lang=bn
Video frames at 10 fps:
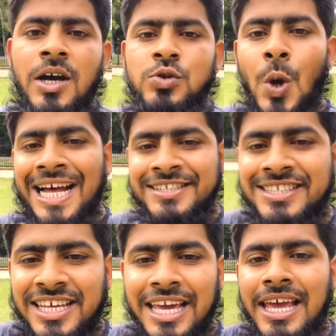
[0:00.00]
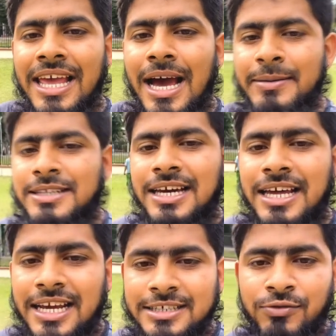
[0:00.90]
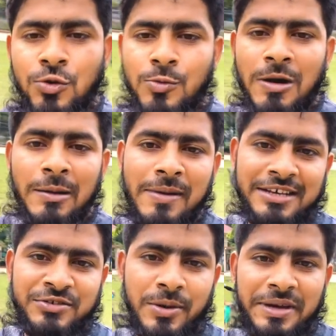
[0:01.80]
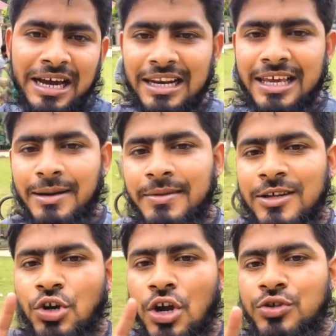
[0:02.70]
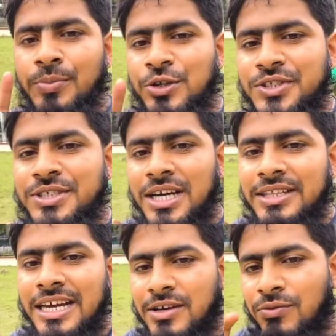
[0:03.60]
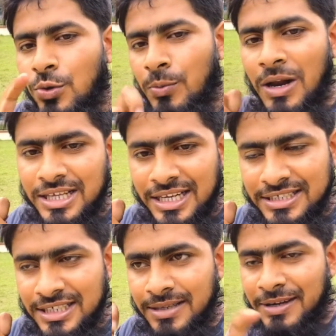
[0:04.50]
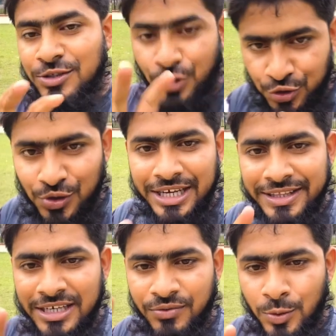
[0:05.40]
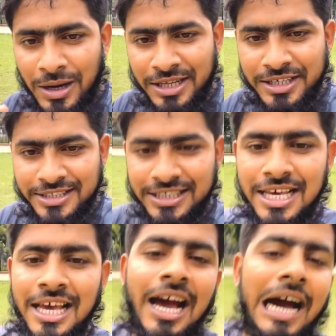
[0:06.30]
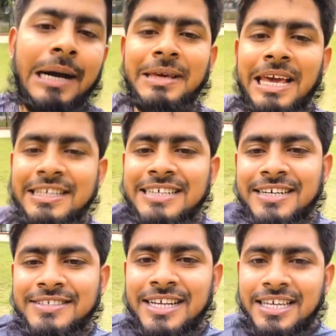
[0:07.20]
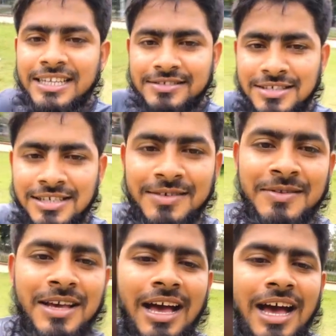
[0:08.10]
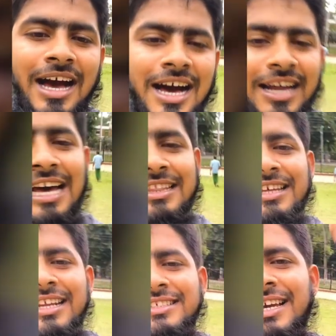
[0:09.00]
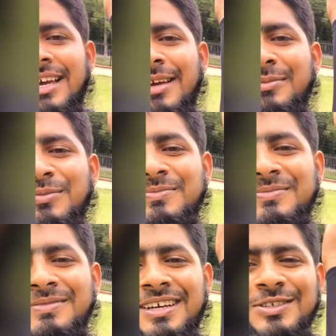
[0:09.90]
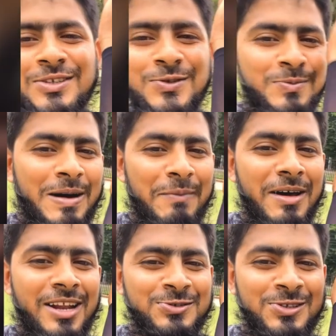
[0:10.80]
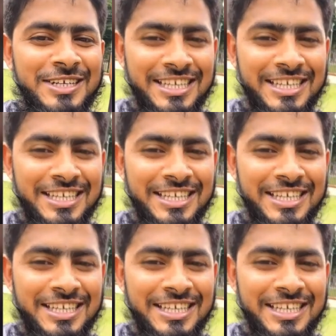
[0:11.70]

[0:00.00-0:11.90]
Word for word: তো আজকে থেকে আমাদের এখানে একটা ফুটবল ম্যাচ হবে কালকে আমরা ছয়শো পঞ্চাশ টাকাতে একটা ফুটবল কিনেছি মানে ছয়শো টাকাতে একটা ফুটবল কিনেছি আমি এই জার্সিটা কিনেছি আর হাতের এই যে এই একটু ভাব মারার জন্য এটা